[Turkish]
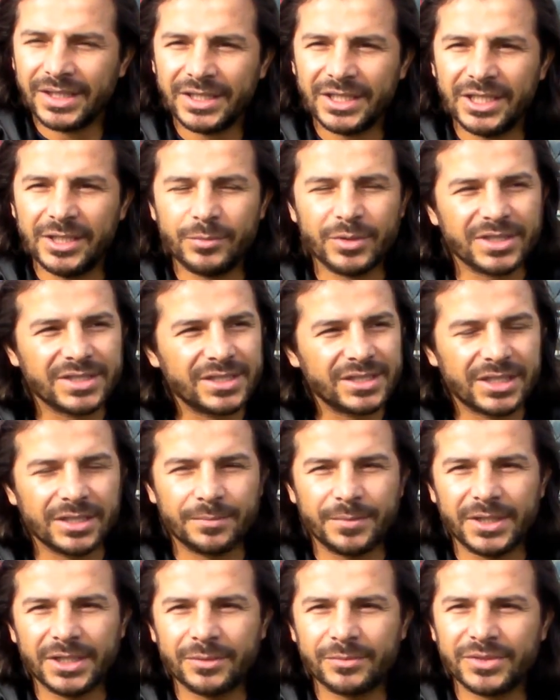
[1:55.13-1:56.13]
iyi bir hazırlık
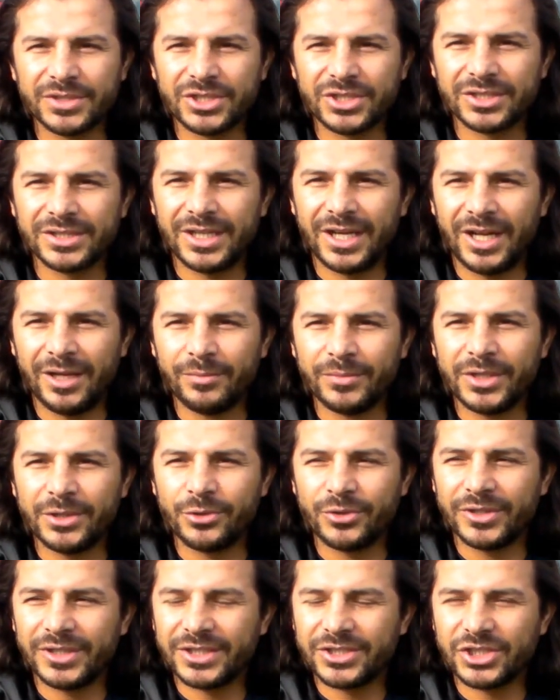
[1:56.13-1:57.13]
yaparak maçı almaya
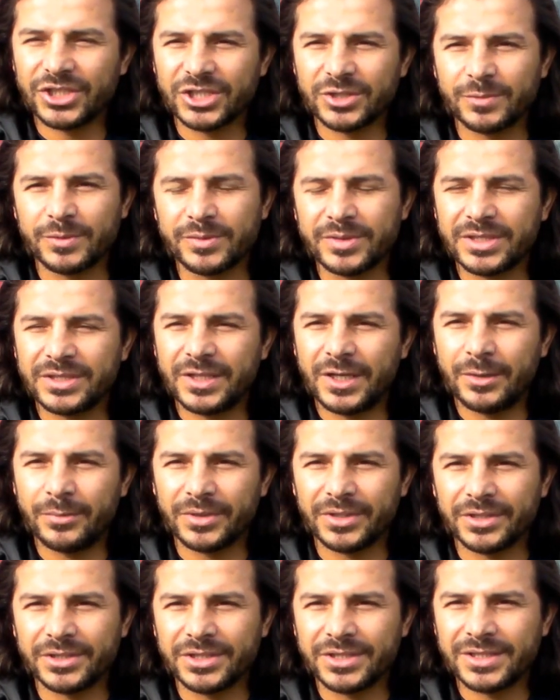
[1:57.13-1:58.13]
yönelik çalışmamızı devam
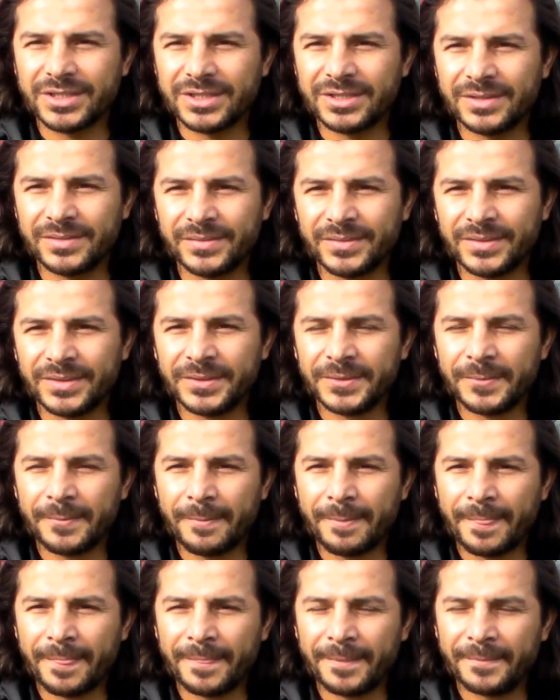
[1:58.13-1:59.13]
edeceğiz.
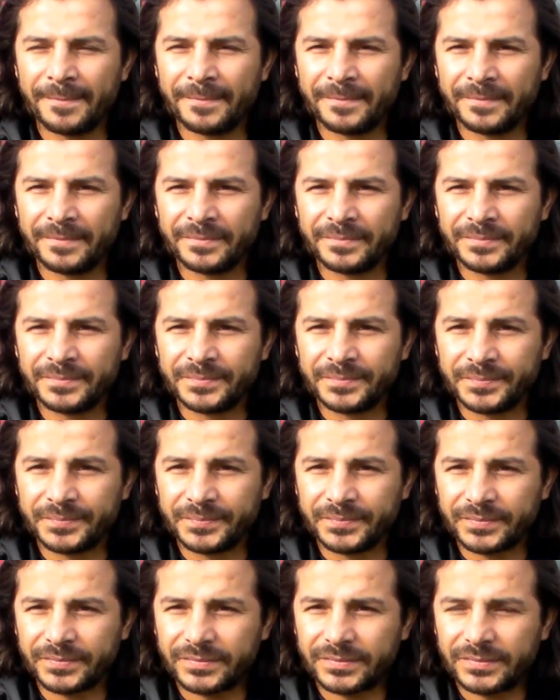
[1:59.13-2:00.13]
Yazıcım bu arada
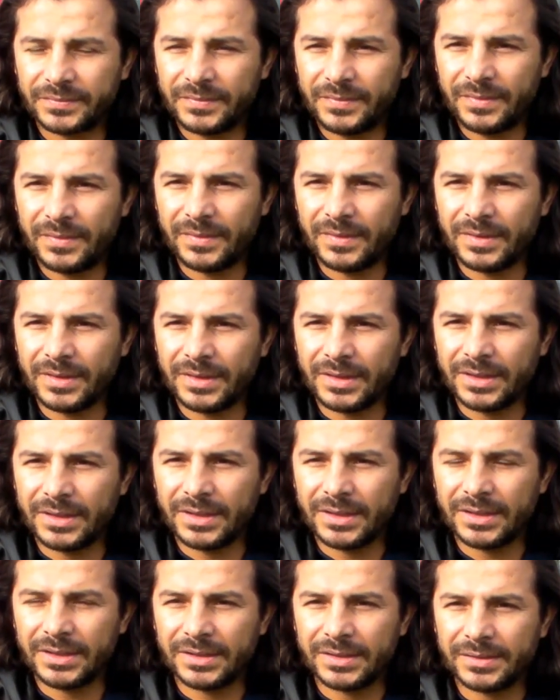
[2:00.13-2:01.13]
3 e, oyuncunuzun
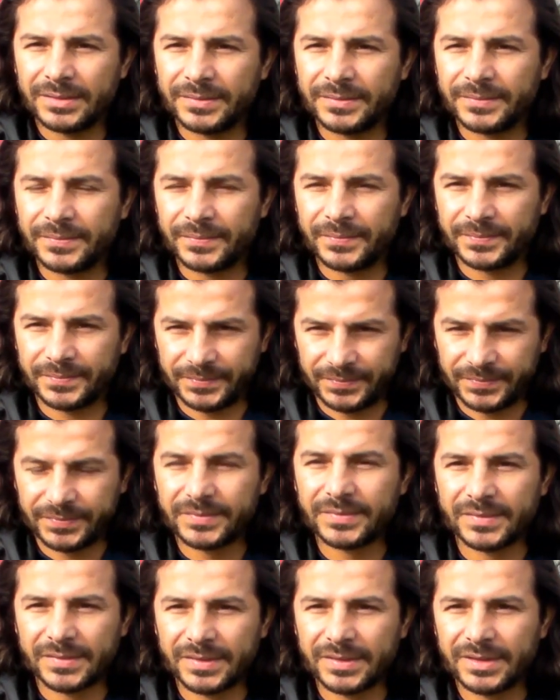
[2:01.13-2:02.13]
e,
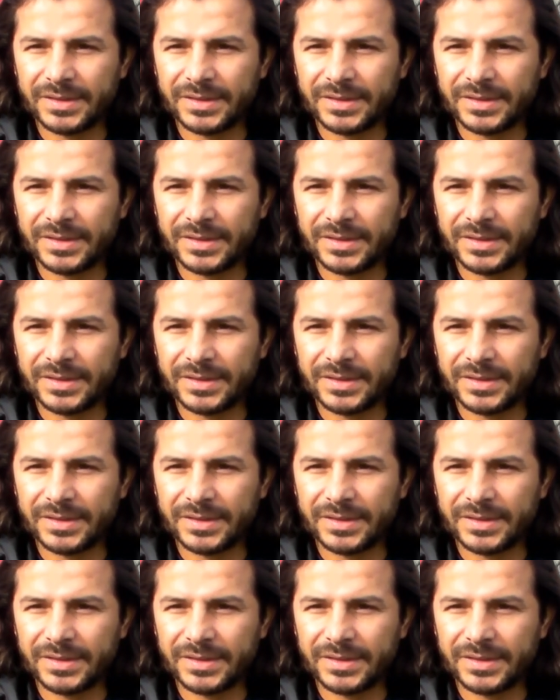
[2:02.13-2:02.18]
milli